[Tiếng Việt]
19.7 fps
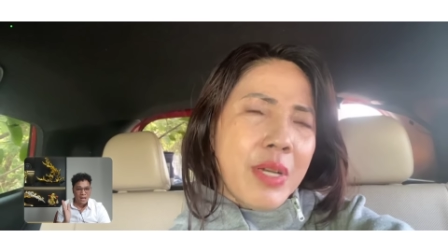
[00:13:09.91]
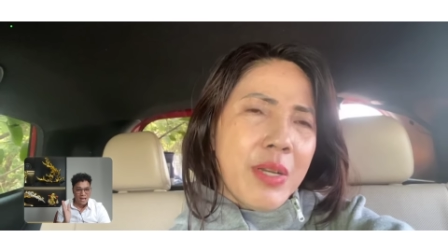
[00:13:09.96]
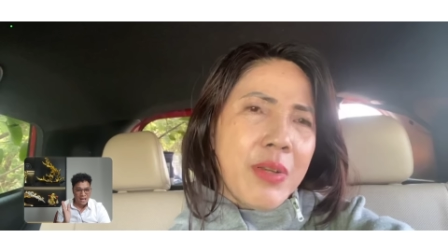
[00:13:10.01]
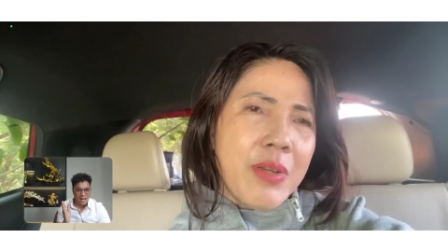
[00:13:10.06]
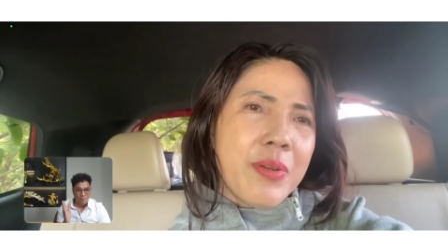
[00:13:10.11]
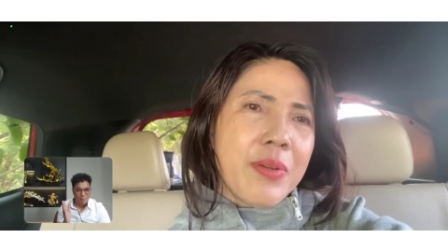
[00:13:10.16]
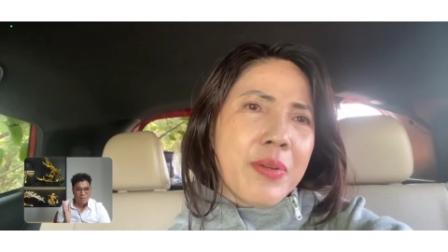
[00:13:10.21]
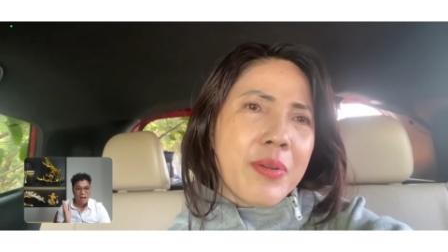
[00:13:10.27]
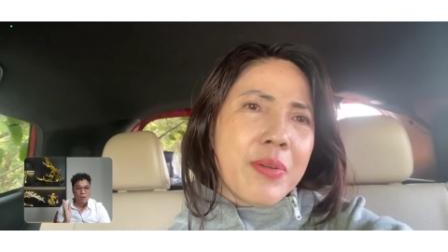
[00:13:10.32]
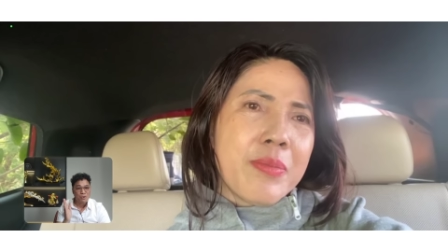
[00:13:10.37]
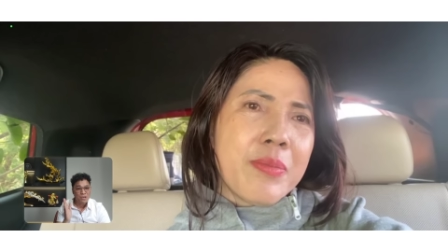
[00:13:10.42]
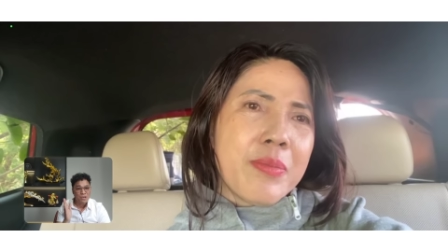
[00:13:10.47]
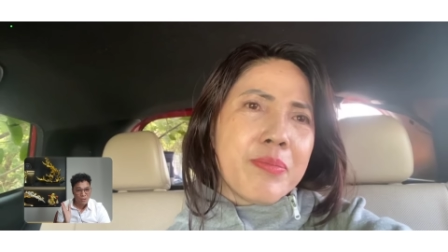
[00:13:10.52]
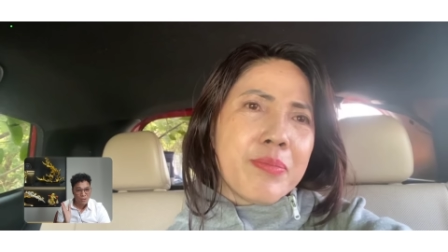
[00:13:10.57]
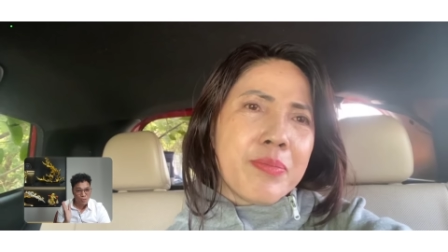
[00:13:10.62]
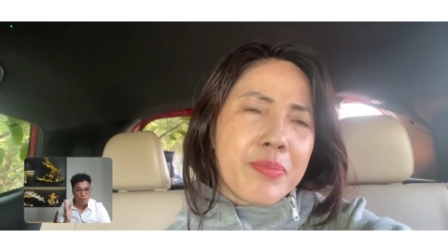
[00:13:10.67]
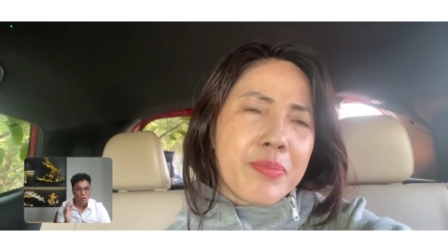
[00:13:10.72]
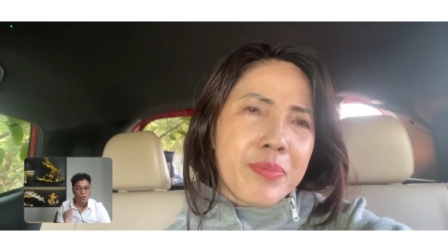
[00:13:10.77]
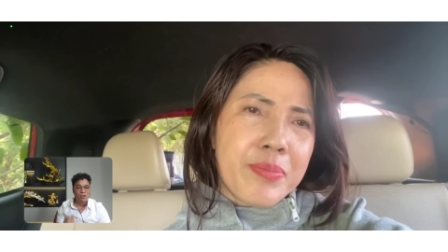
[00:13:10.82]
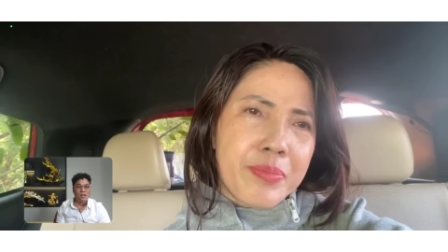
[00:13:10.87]
tạ bao
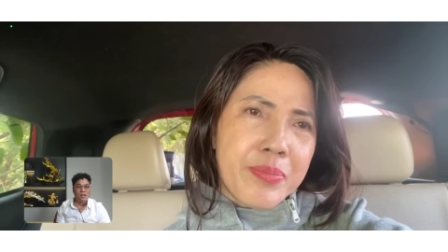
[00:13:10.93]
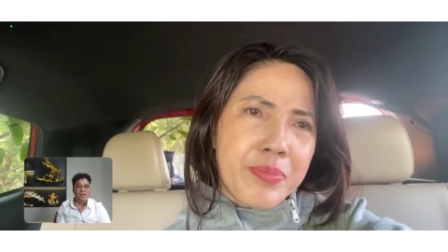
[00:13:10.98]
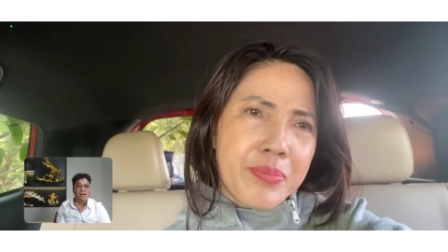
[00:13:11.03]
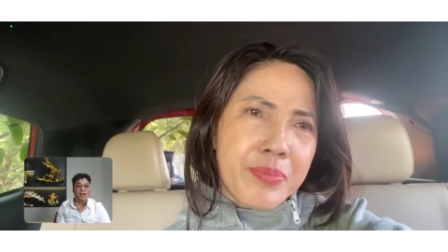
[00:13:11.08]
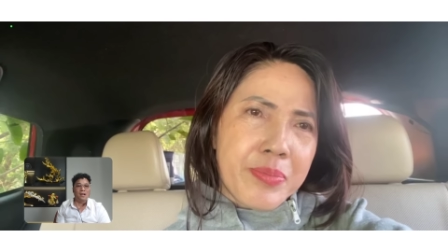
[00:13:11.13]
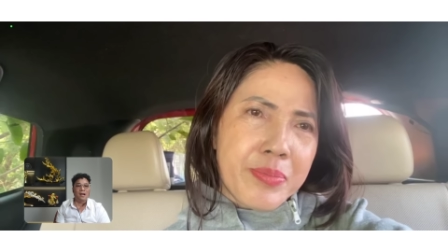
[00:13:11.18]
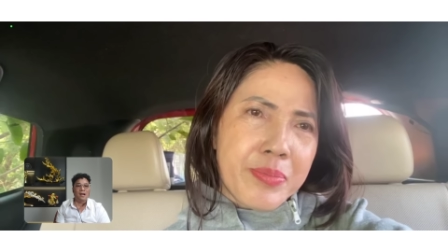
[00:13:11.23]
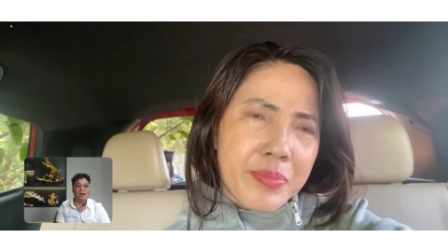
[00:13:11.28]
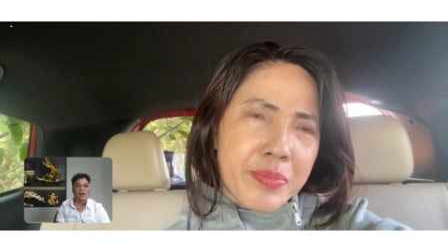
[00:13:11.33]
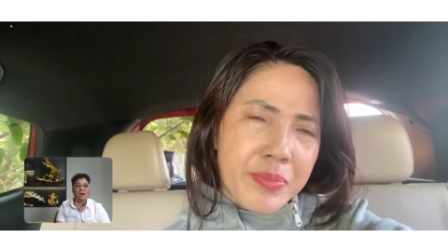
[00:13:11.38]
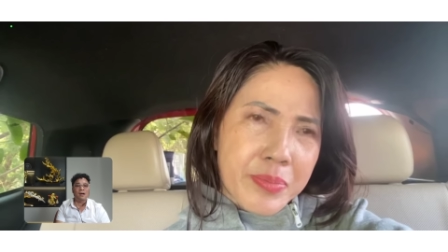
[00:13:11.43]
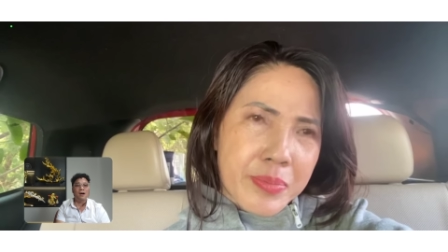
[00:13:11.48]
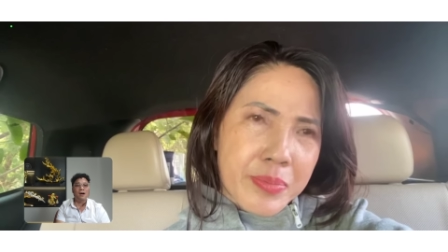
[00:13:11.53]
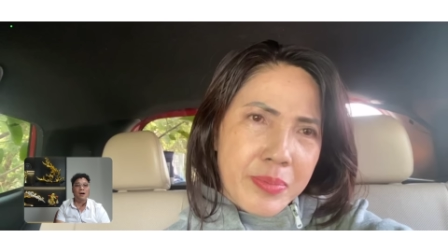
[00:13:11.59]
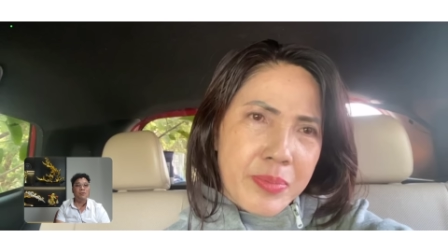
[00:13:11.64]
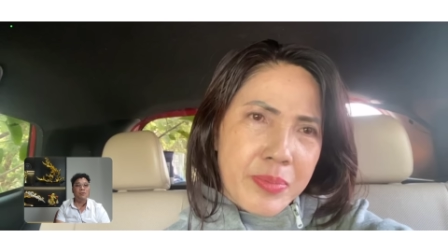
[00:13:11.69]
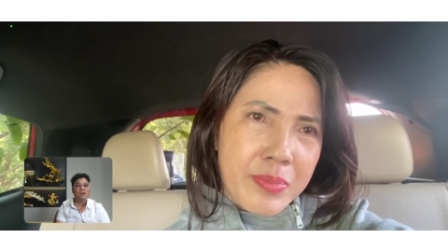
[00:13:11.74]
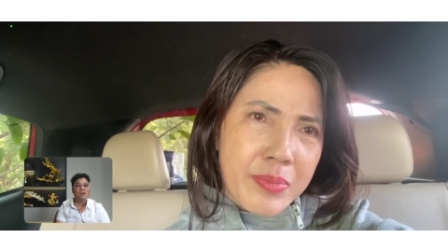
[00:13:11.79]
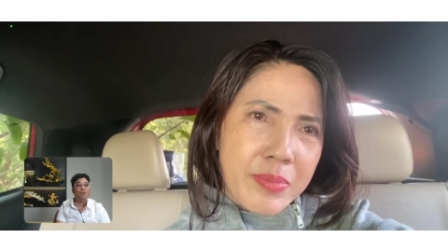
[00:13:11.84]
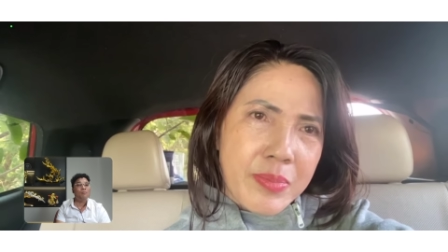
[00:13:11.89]
nhiêu thì là
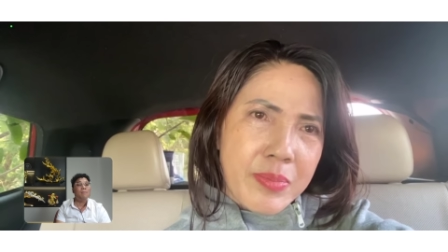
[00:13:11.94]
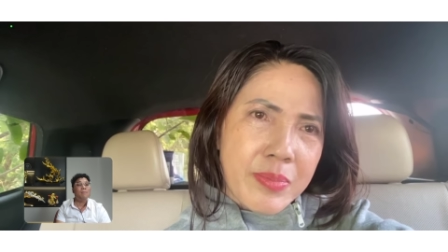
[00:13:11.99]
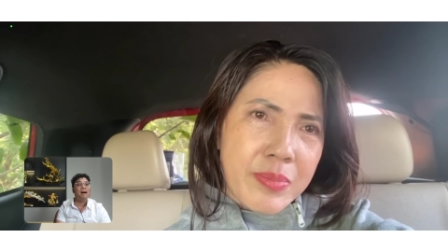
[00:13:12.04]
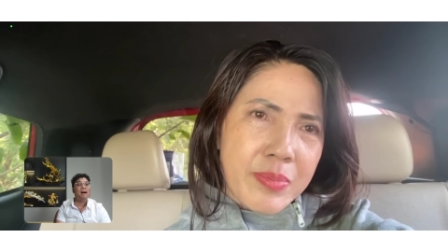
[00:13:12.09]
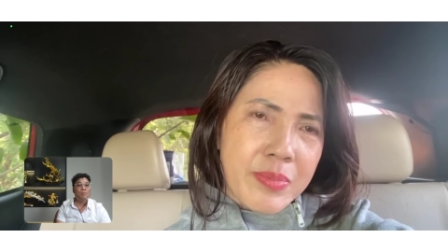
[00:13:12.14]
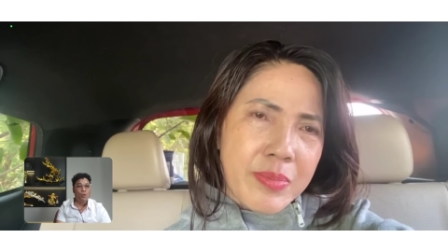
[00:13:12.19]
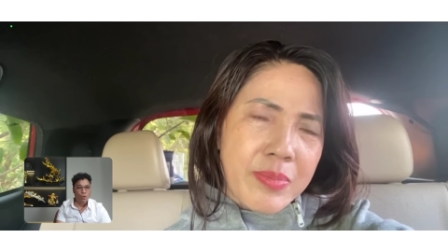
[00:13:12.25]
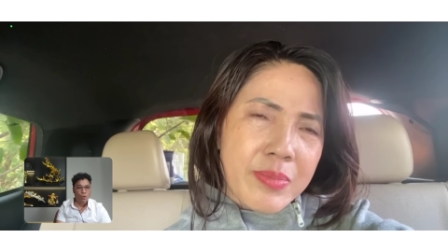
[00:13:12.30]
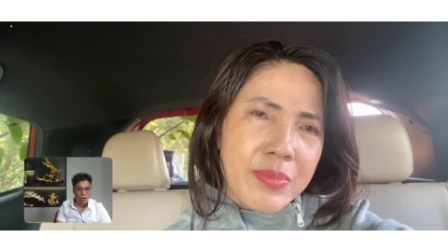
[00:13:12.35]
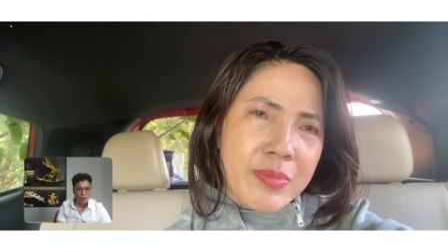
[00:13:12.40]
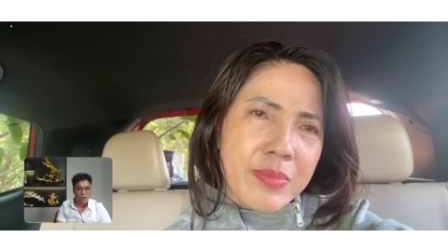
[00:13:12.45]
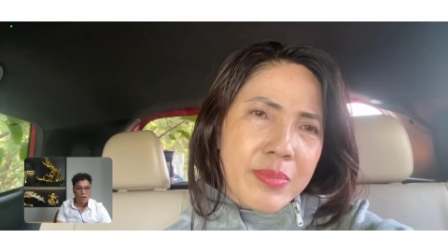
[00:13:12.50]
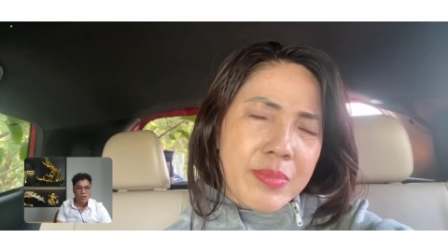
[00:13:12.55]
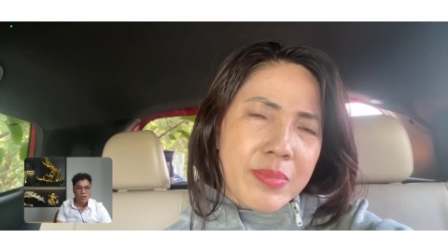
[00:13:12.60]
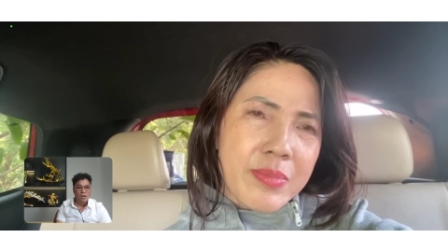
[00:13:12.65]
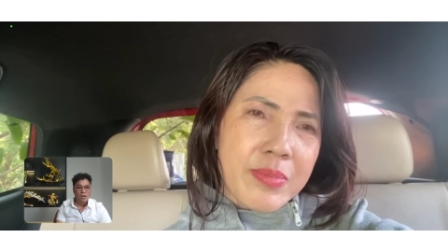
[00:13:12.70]
không không bắt buộc